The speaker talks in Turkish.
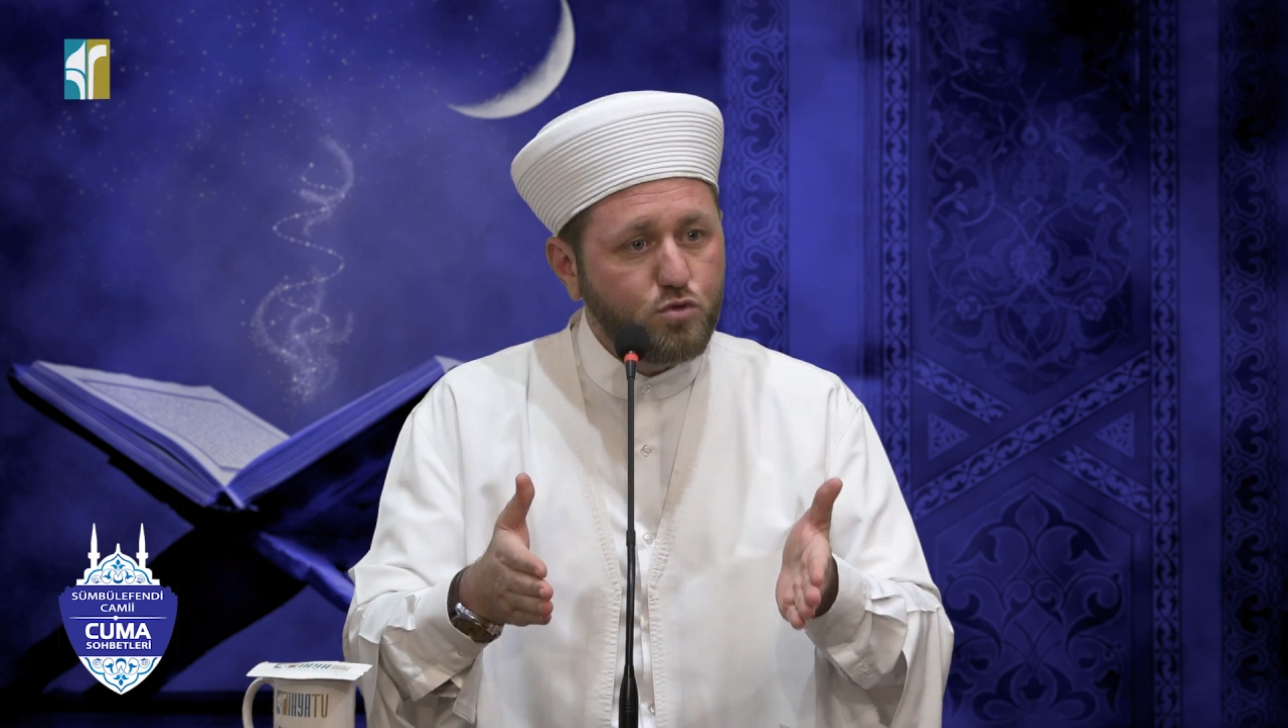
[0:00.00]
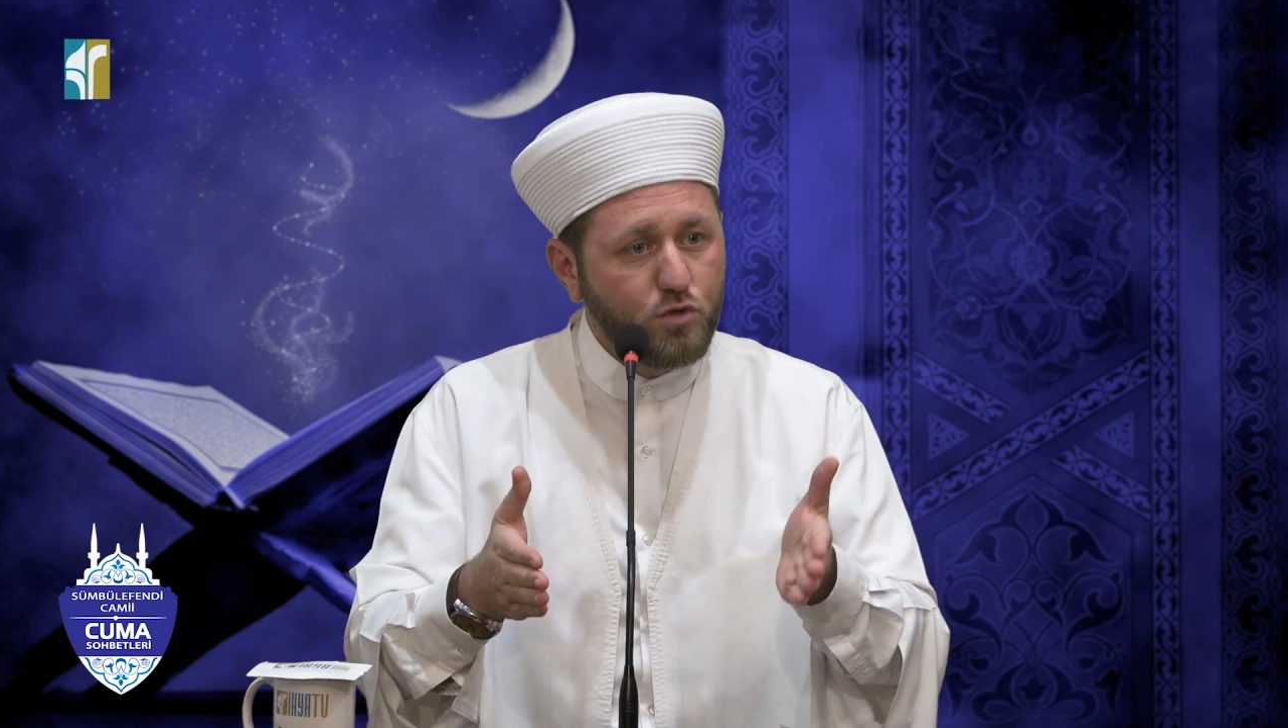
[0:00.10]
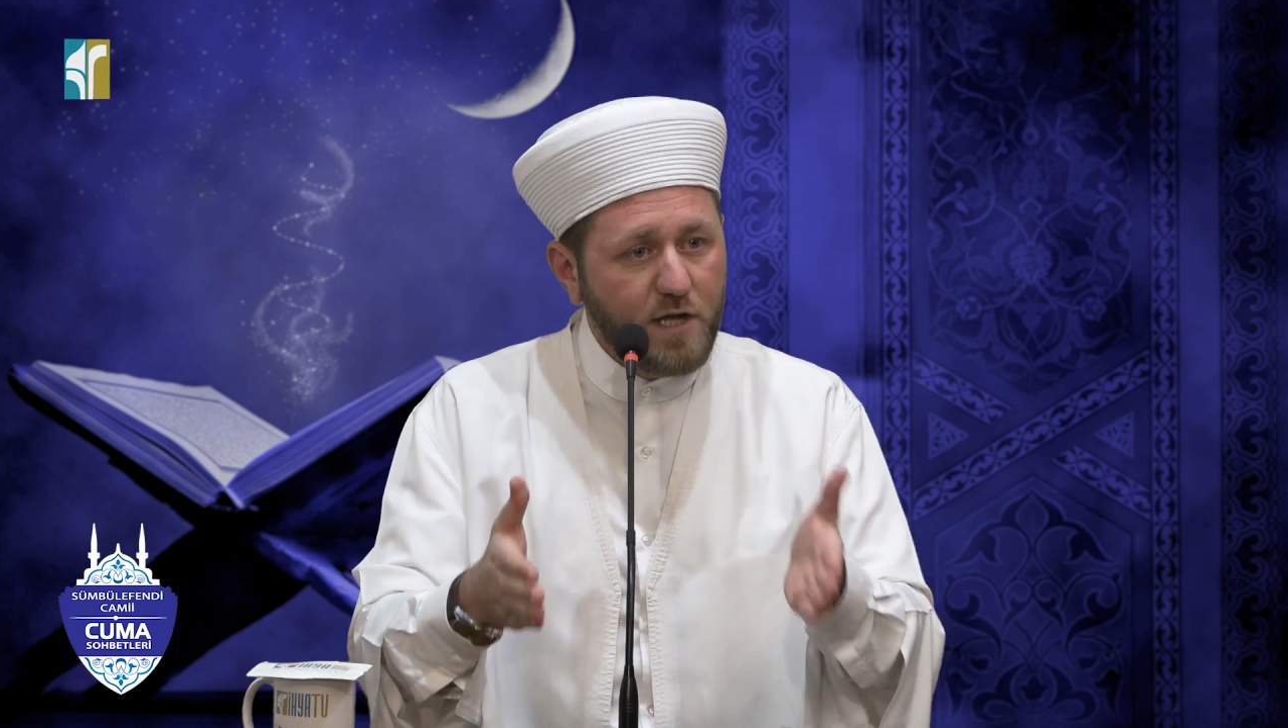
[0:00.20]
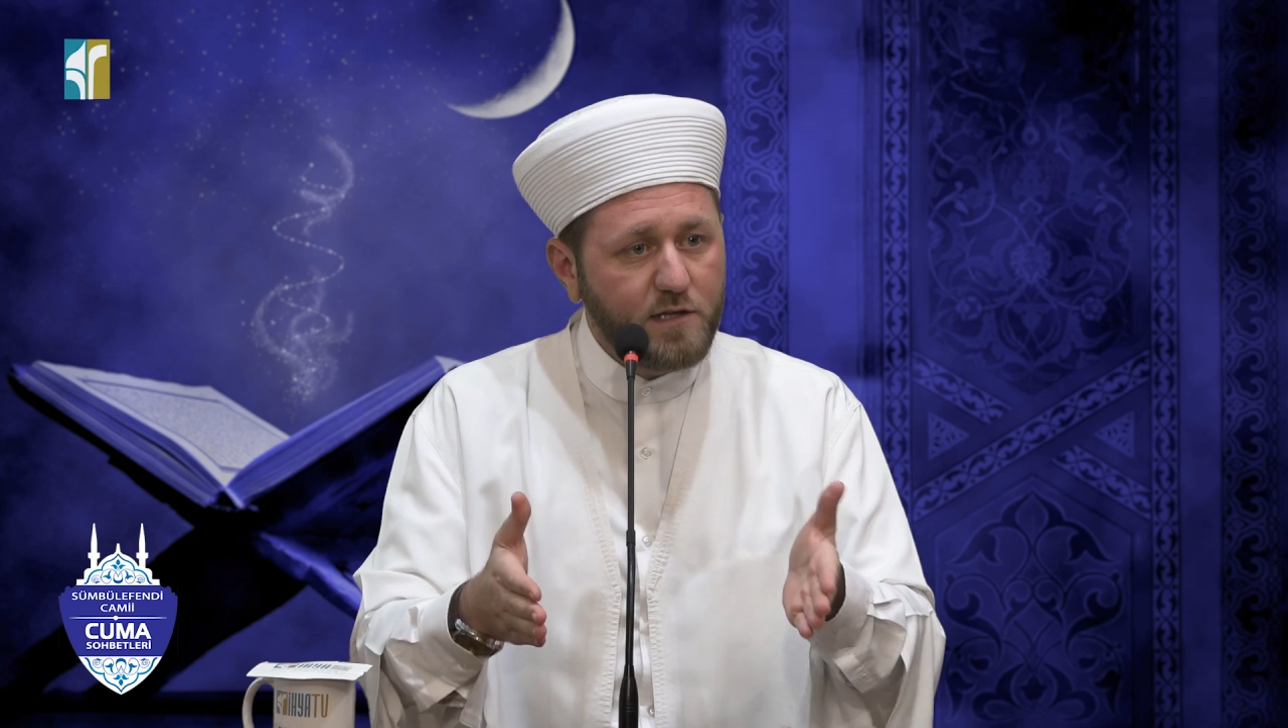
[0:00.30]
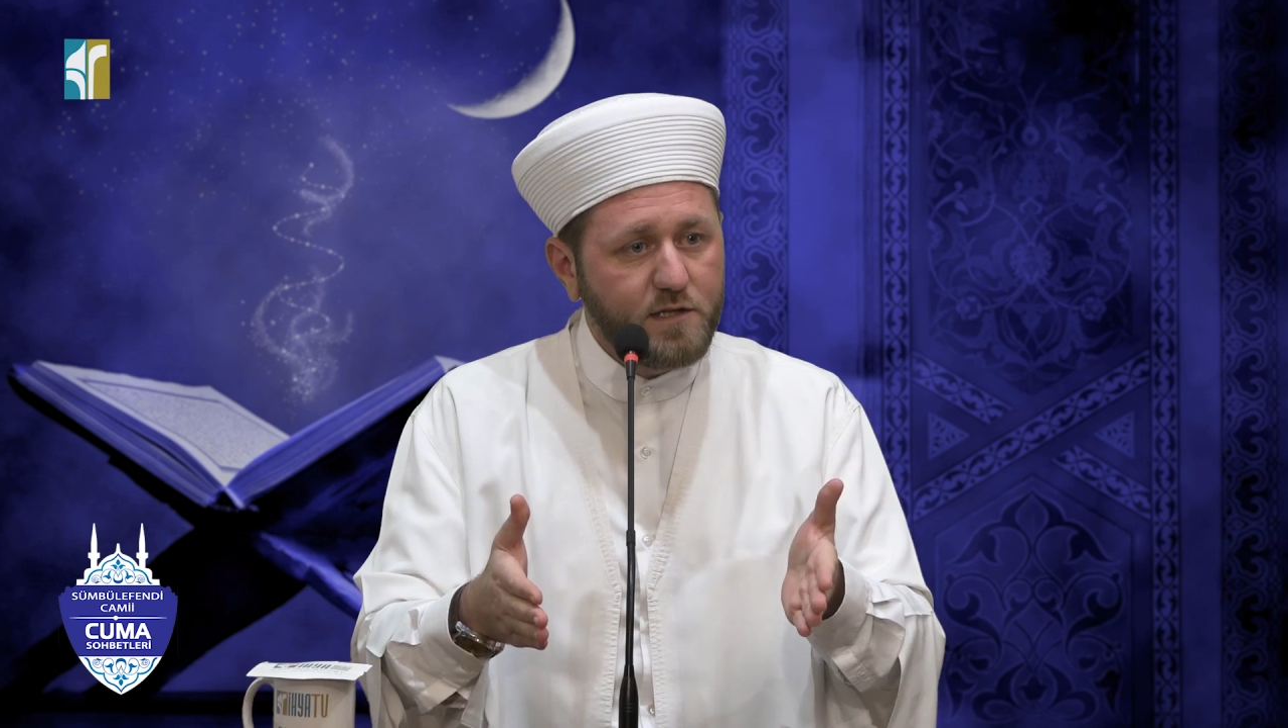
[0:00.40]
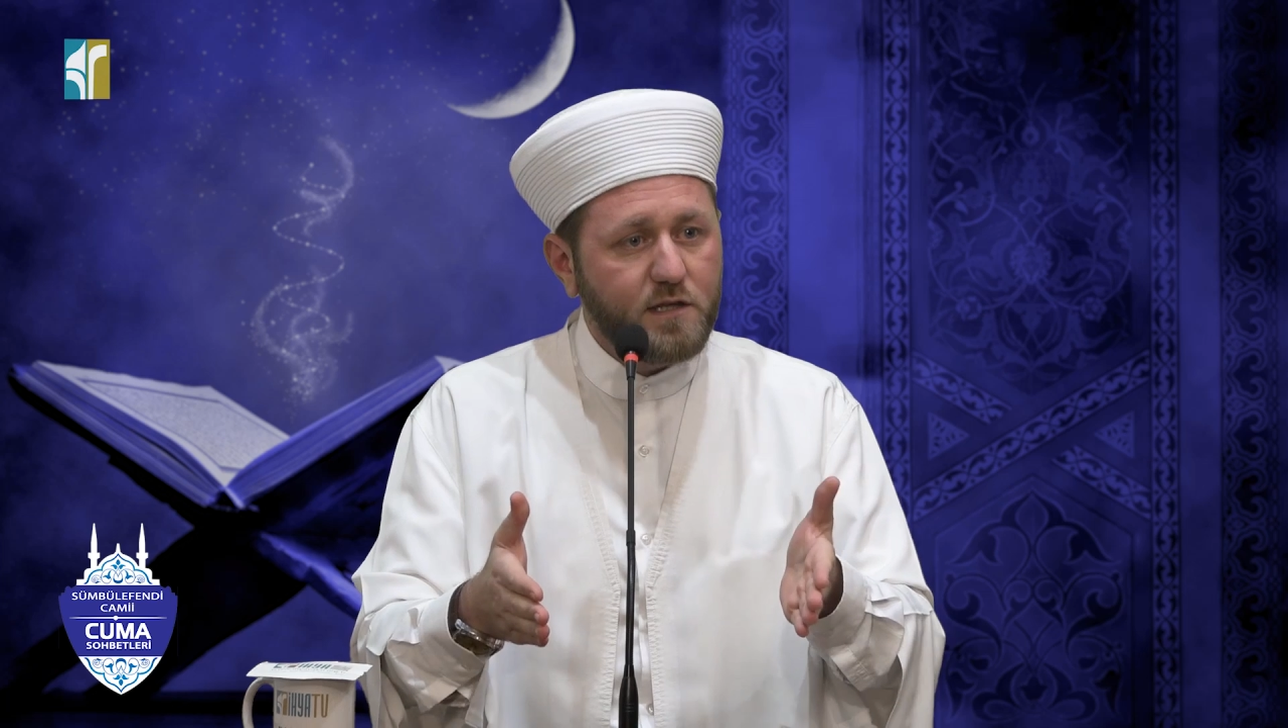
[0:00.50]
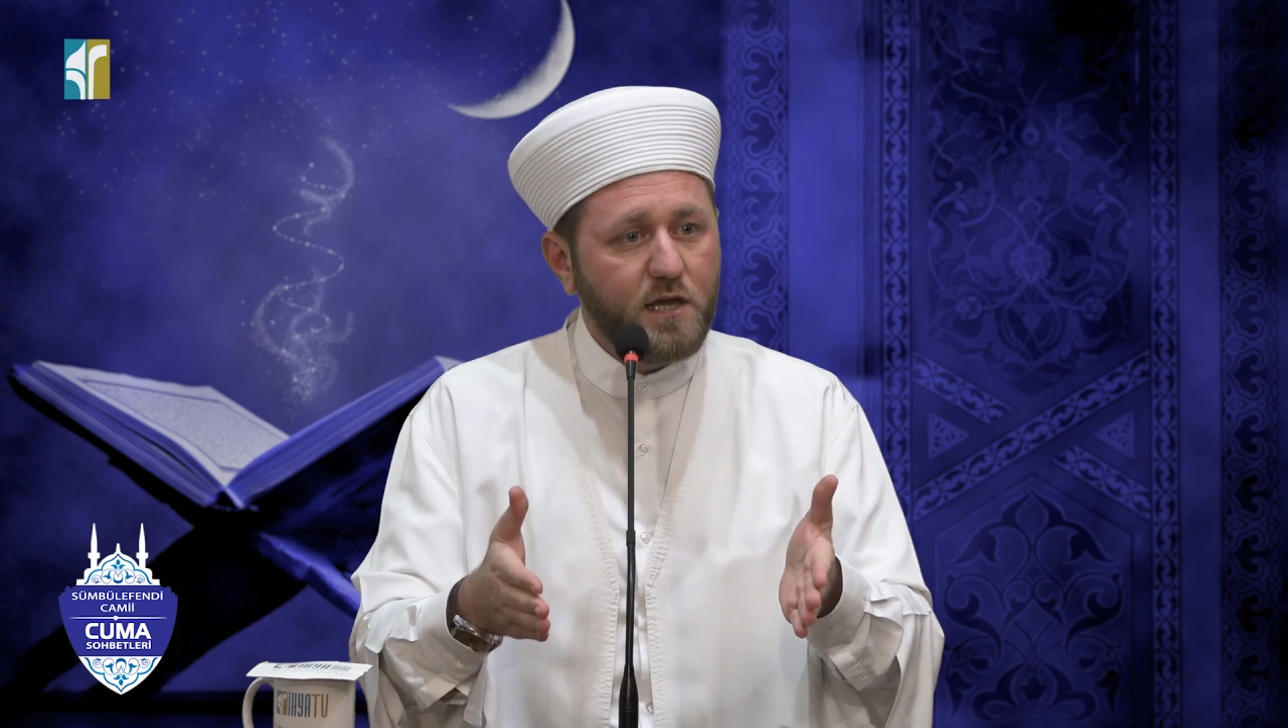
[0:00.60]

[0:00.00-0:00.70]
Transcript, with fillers: tünelde